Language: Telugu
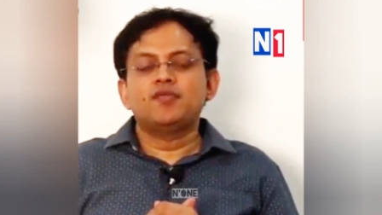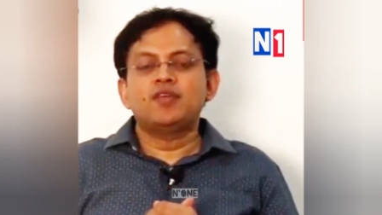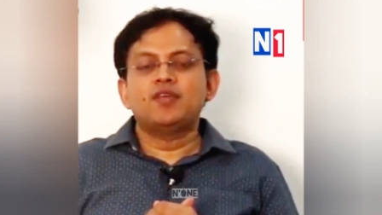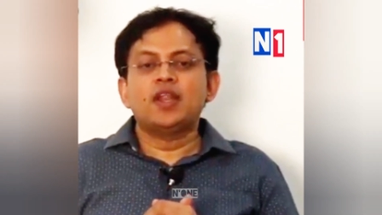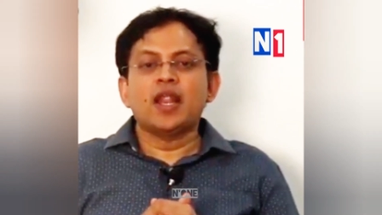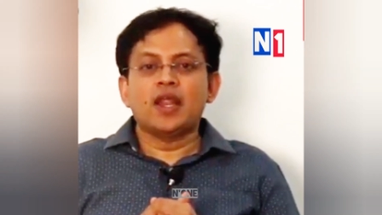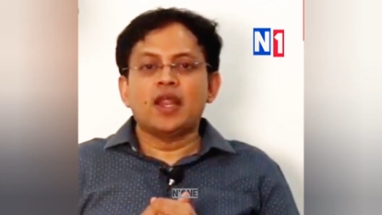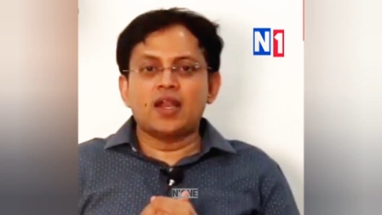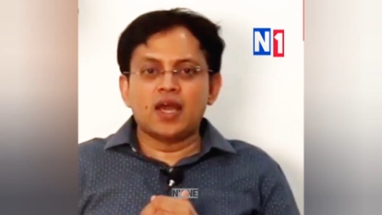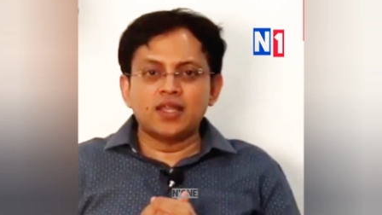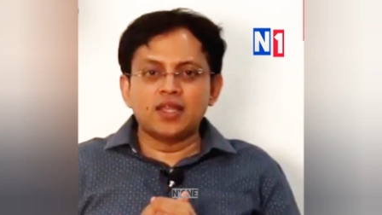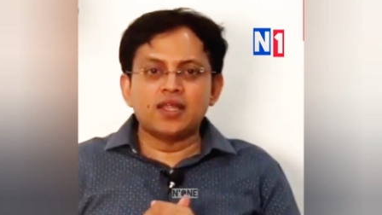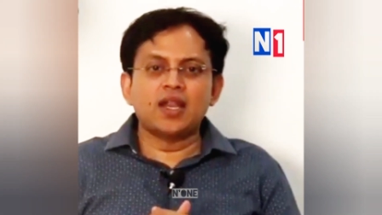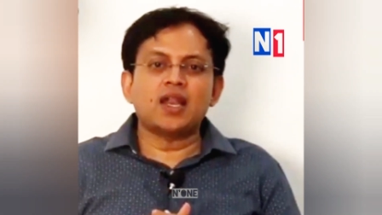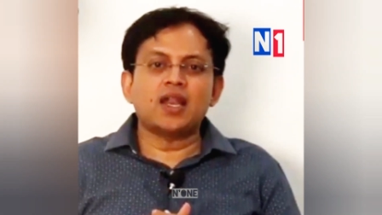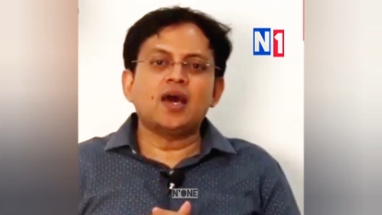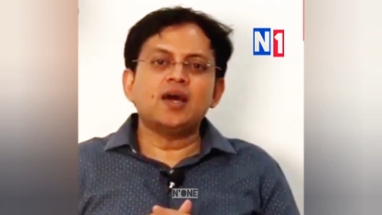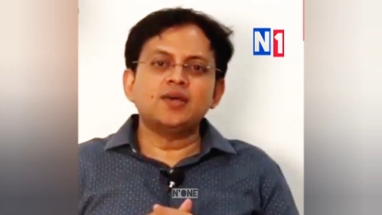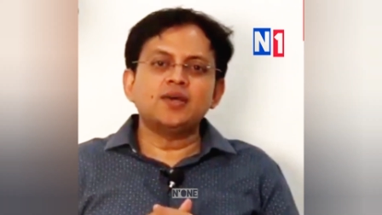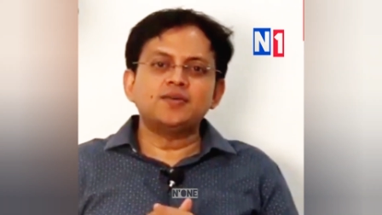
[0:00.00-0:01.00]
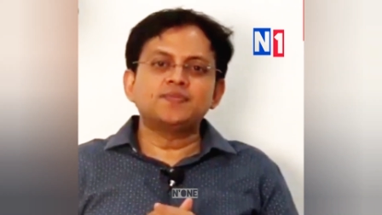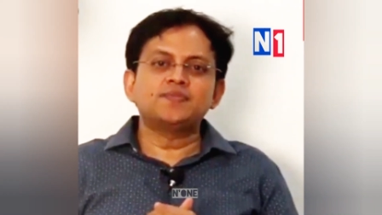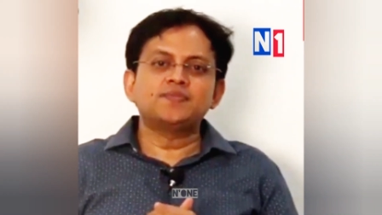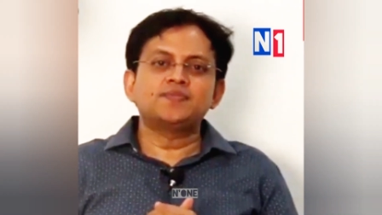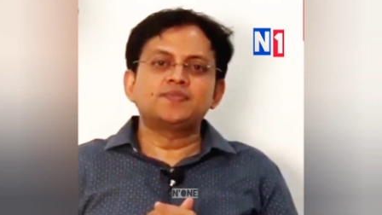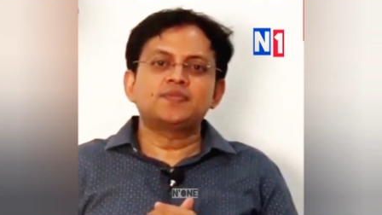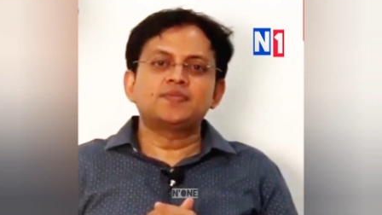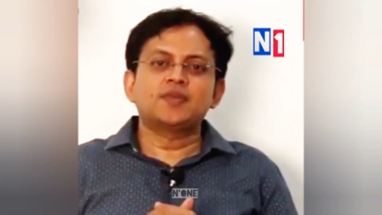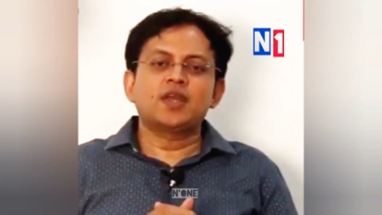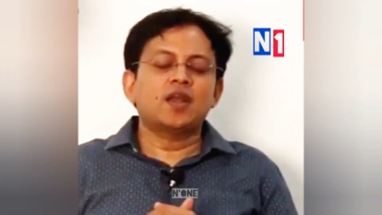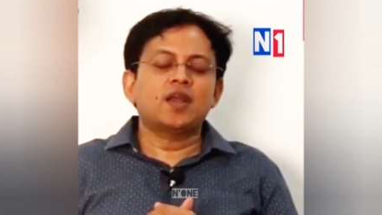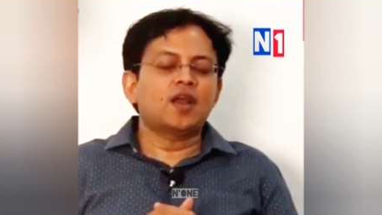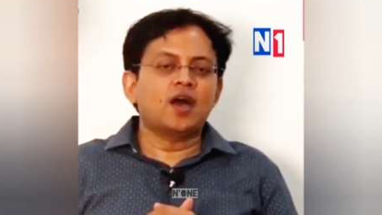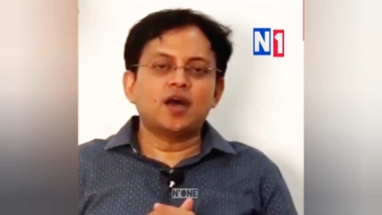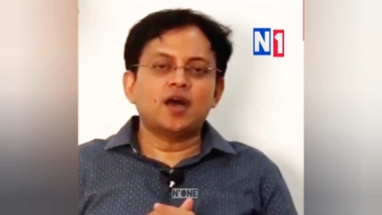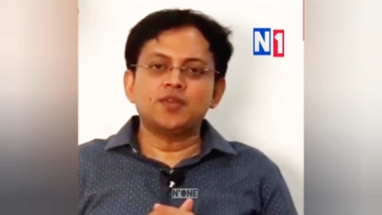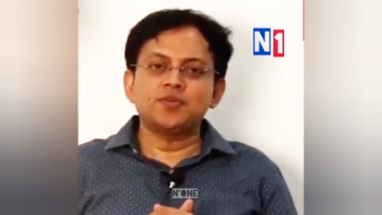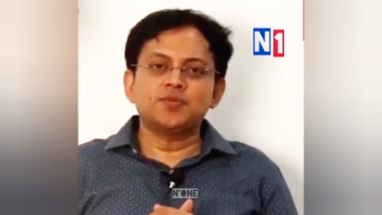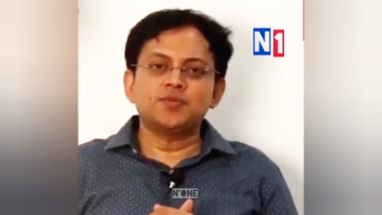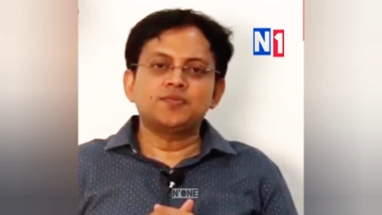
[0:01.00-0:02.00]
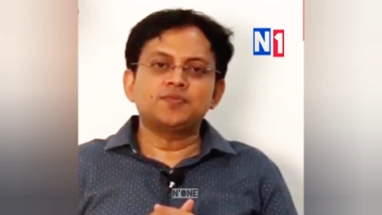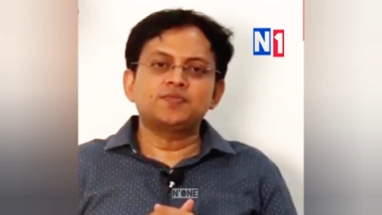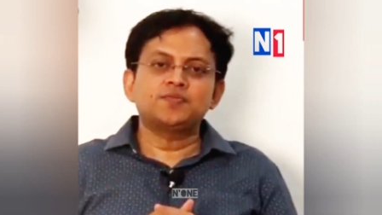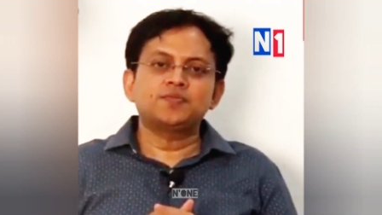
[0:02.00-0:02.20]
వీళ్ళు అనాథలా కాదు